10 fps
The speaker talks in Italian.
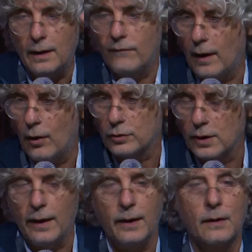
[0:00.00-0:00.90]
livello
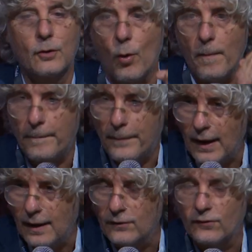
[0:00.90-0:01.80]
dei
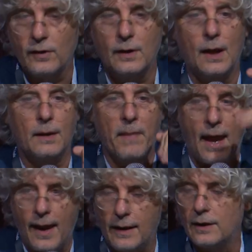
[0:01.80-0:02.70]
compensi, dei
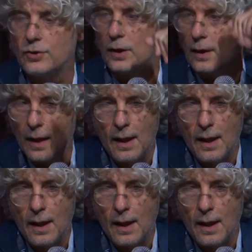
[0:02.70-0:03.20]
manager